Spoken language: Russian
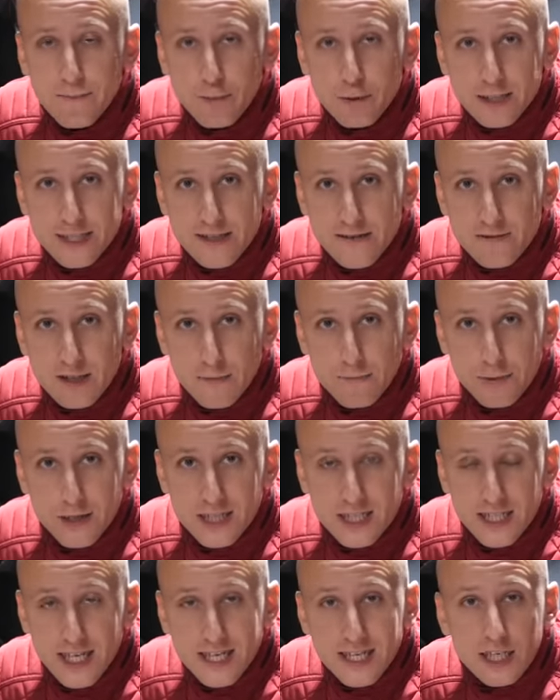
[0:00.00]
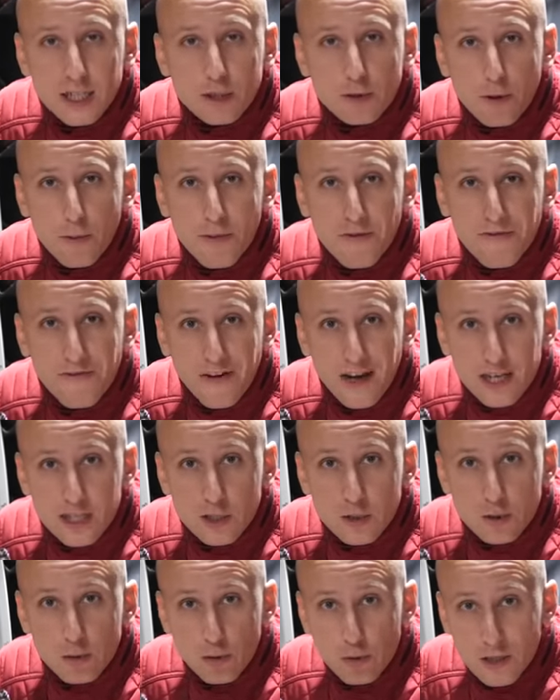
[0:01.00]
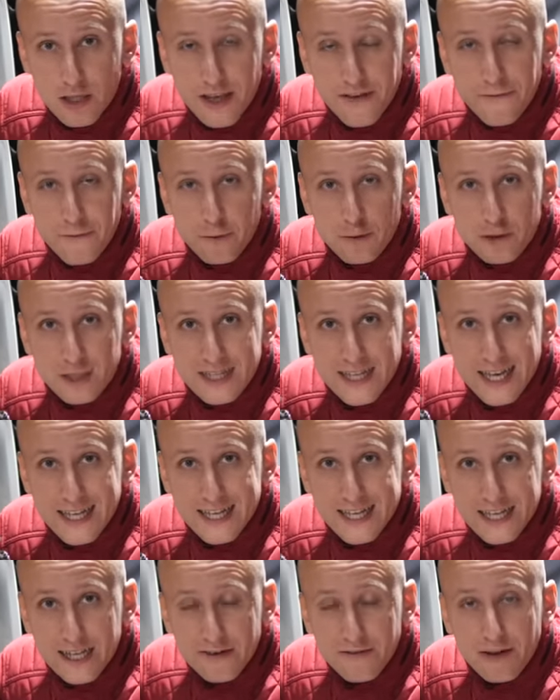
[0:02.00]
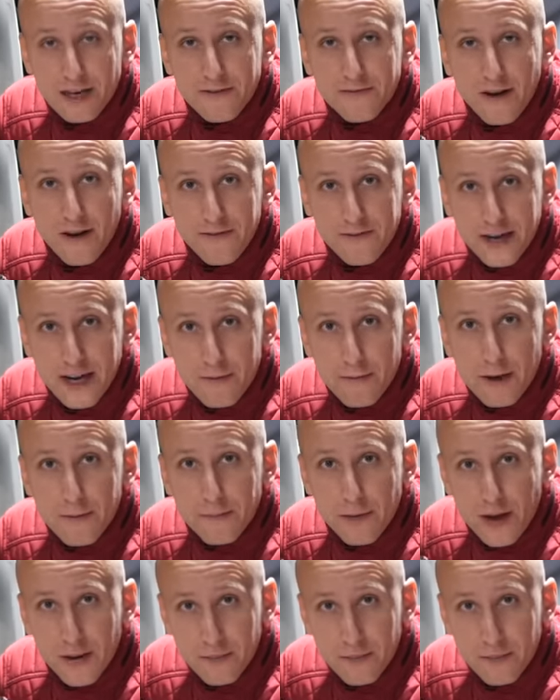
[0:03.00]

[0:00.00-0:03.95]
импульсного напряжения, чтобы форсунки функционировали во время